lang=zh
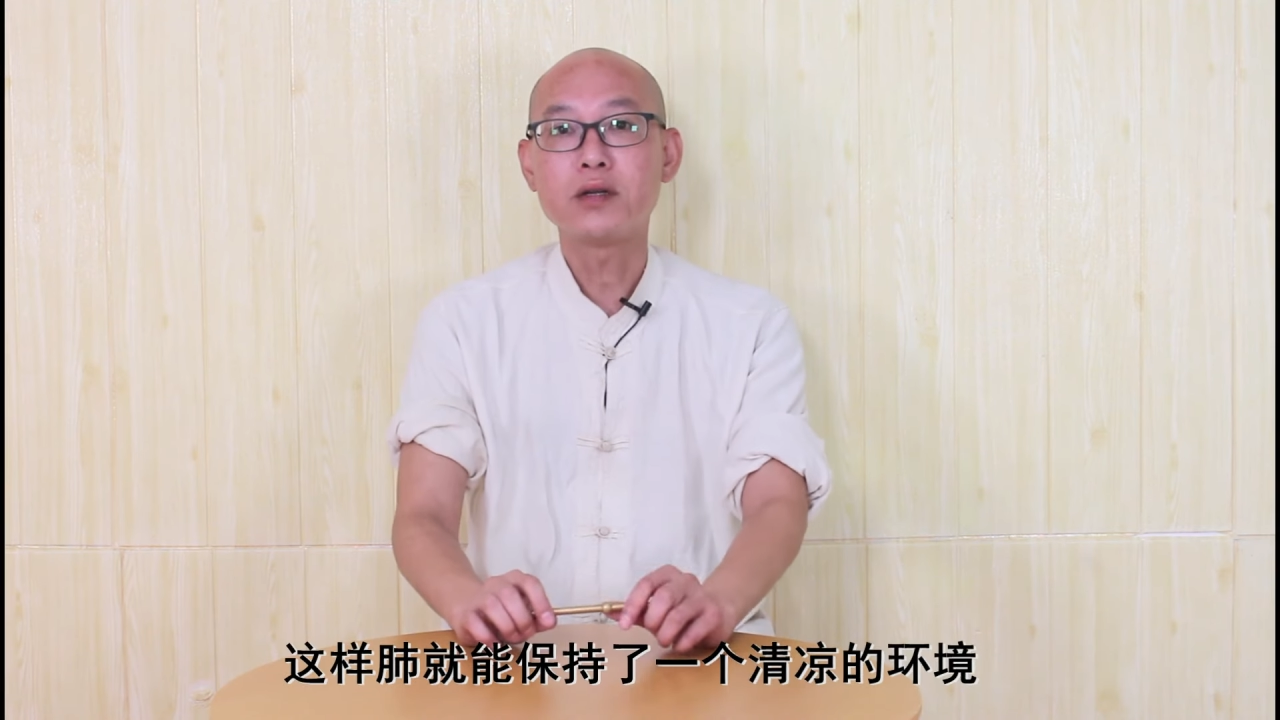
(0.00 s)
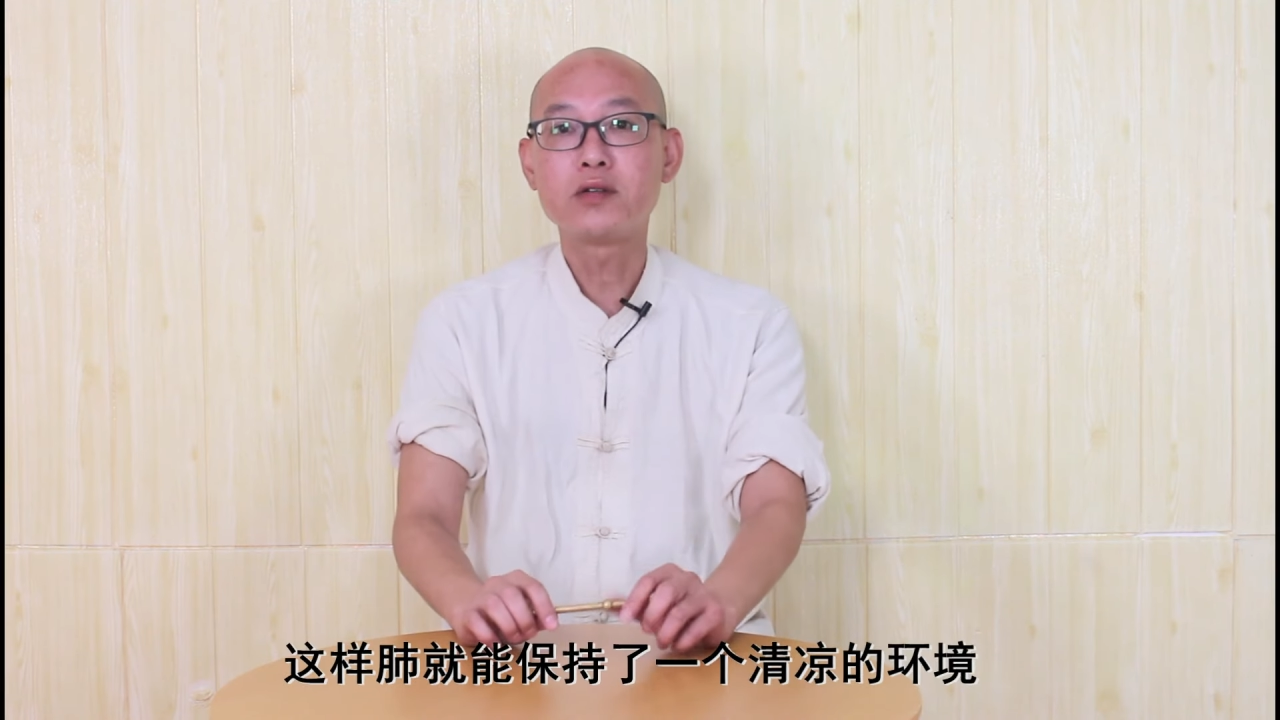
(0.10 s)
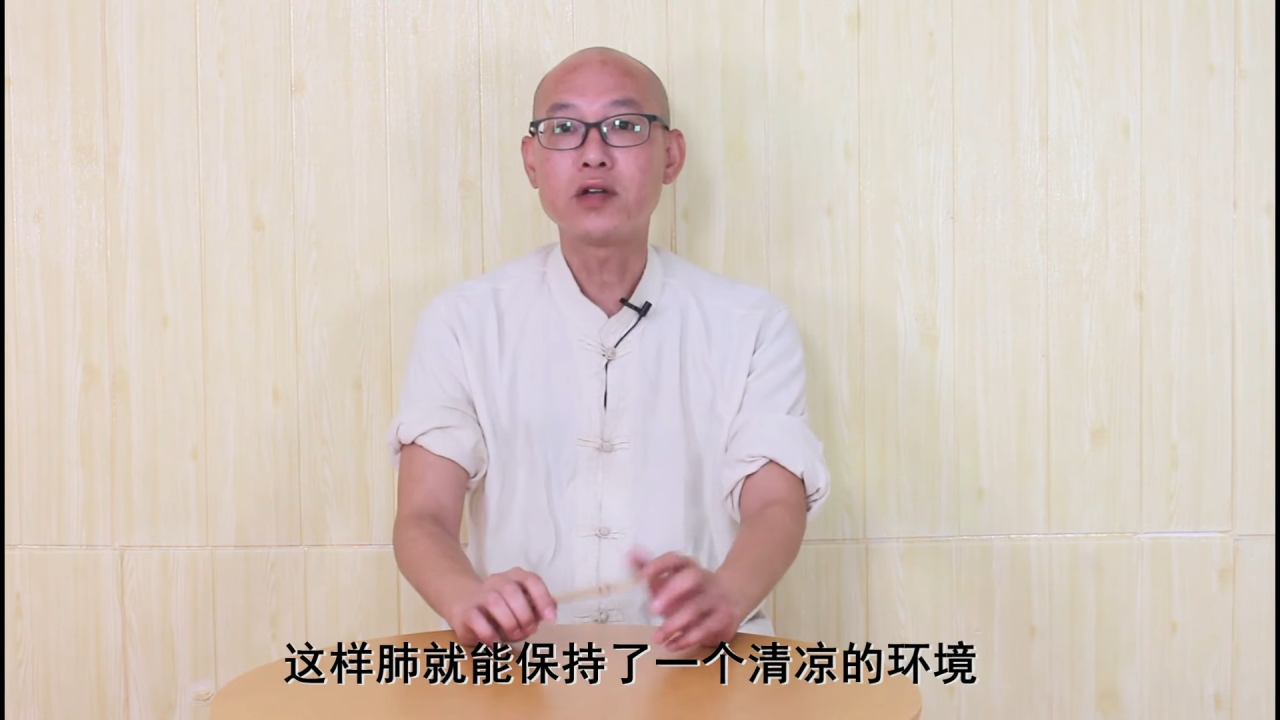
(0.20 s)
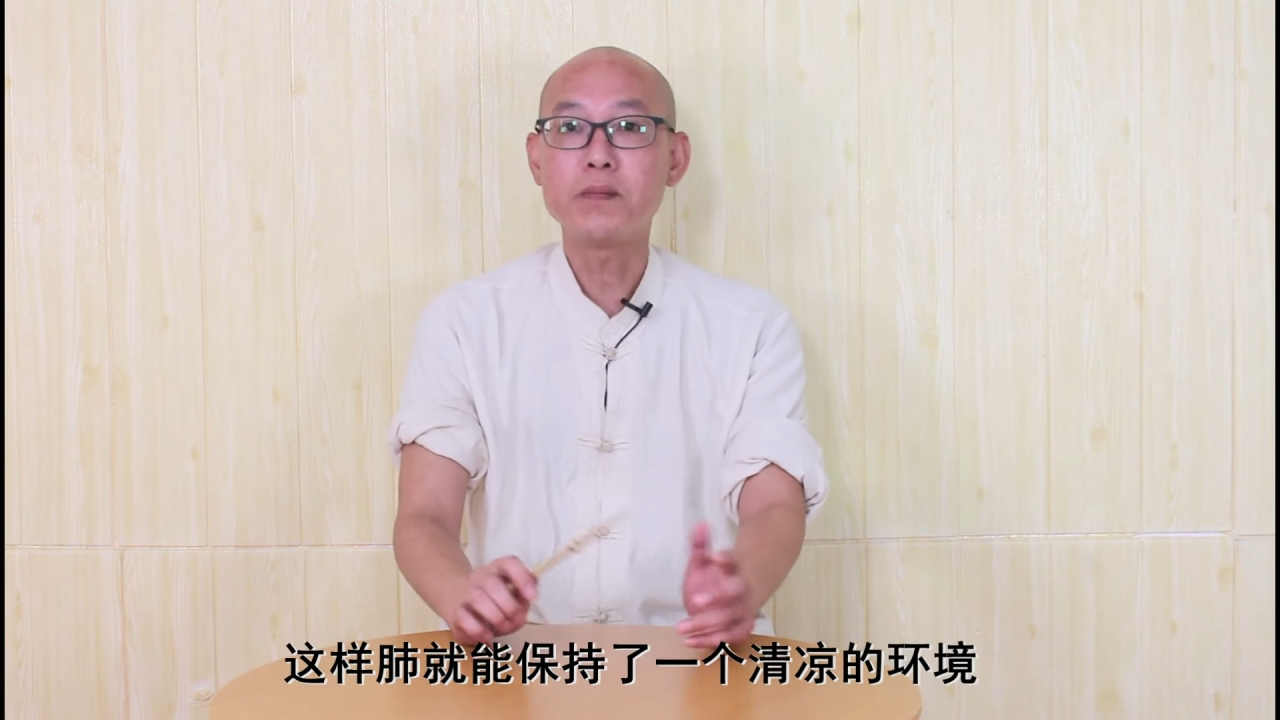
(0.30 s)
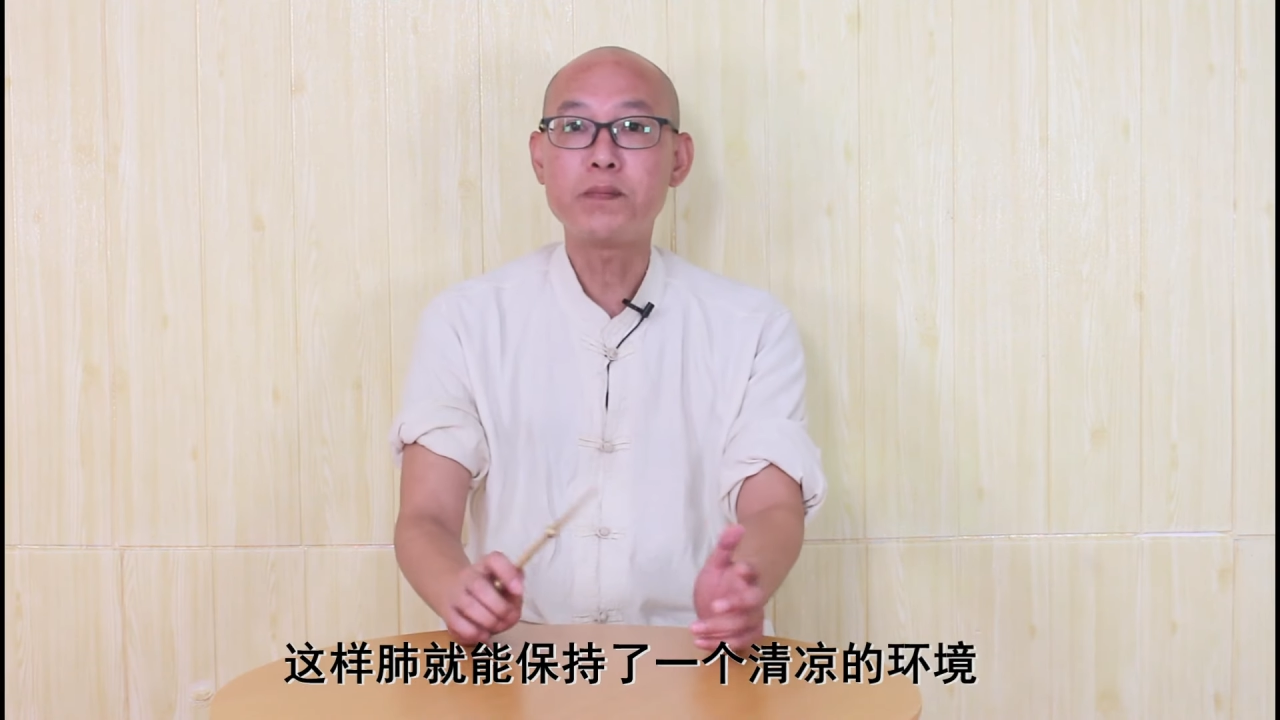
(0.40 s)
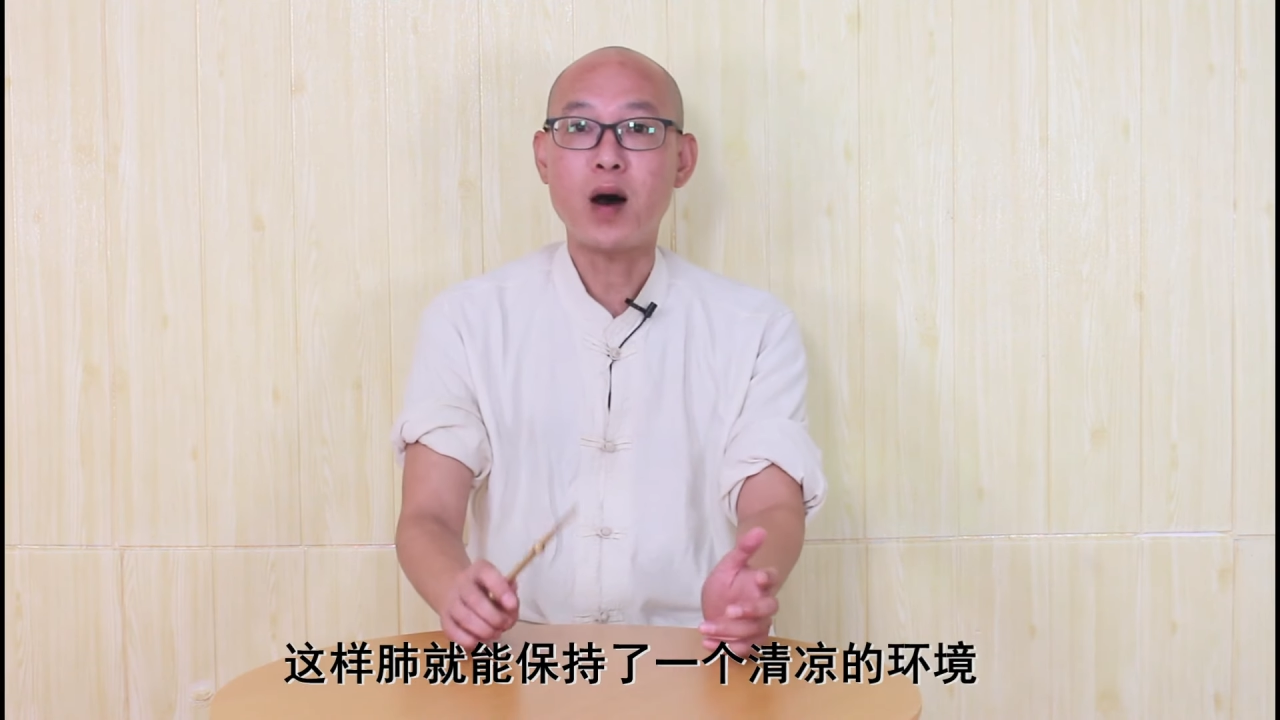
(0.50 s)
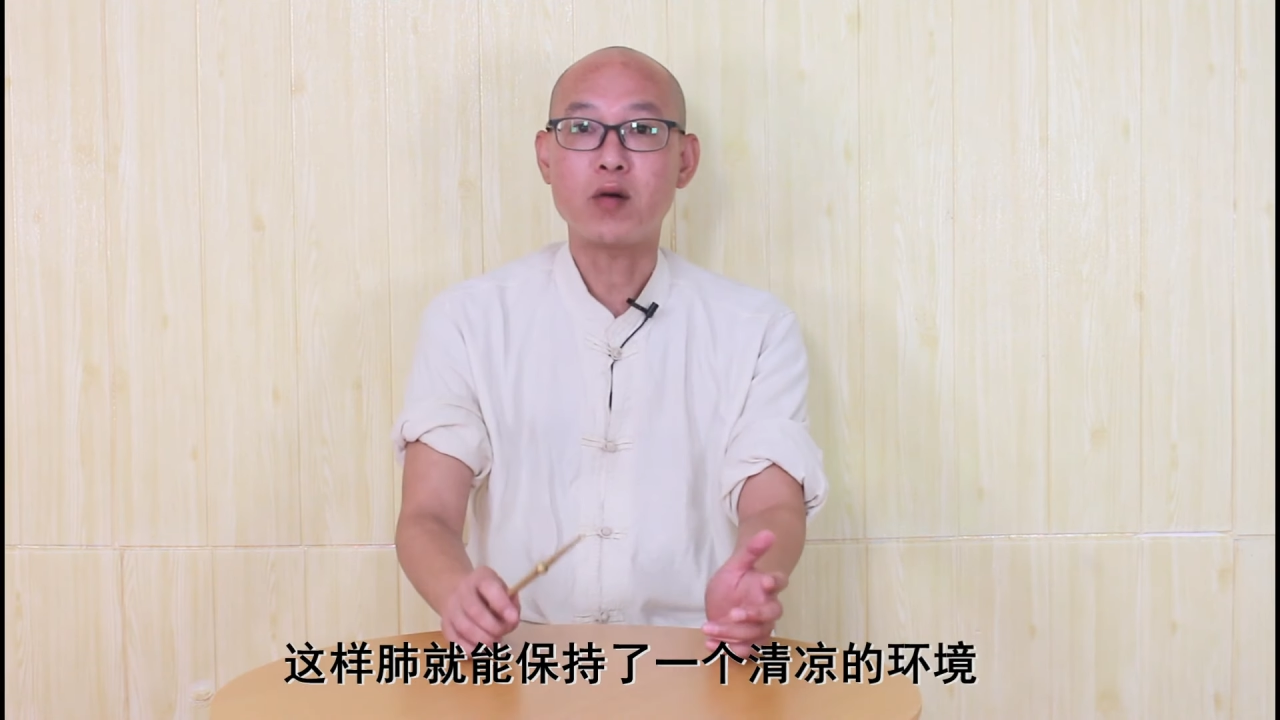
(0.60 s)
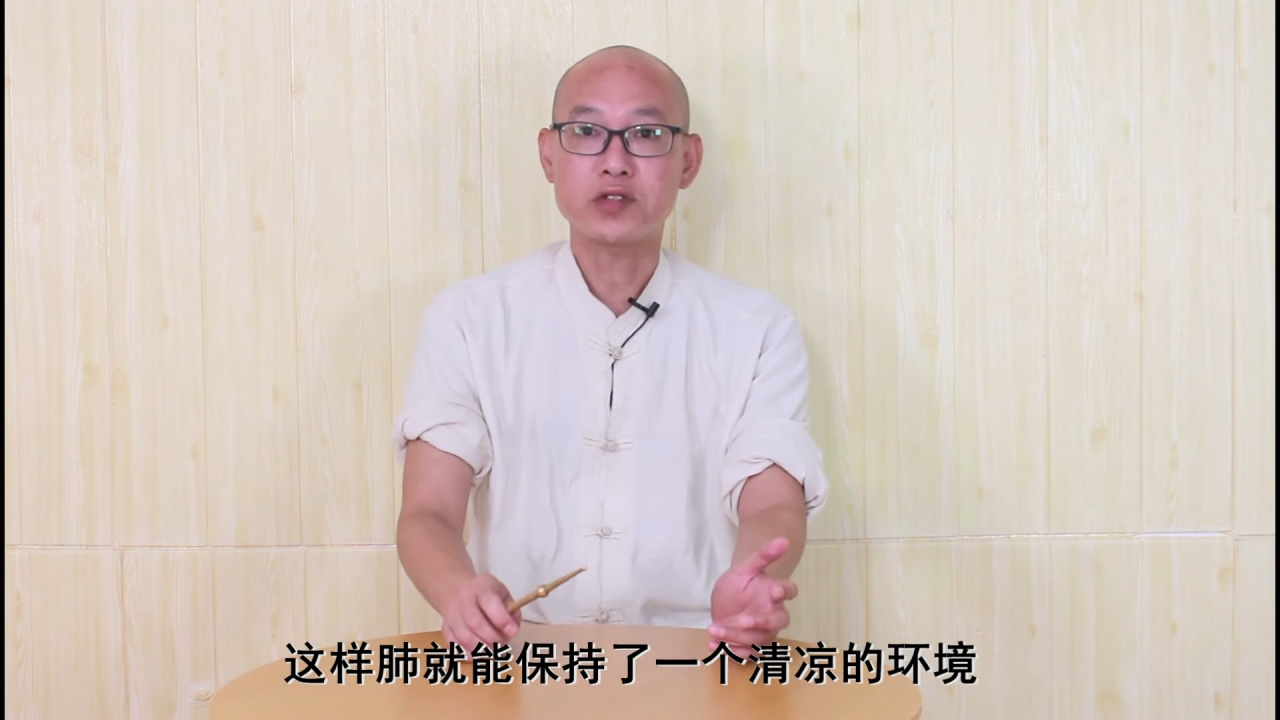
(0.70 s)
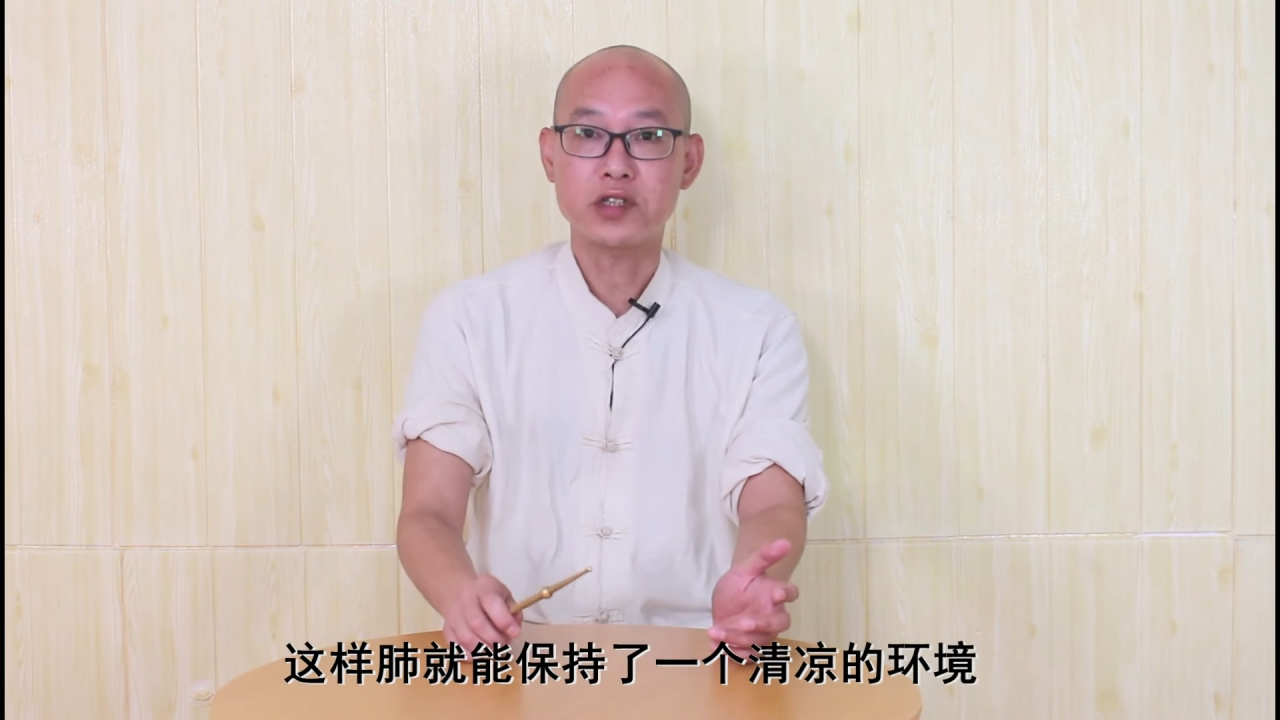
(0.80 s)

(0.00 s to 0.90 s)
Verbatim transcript: 就能保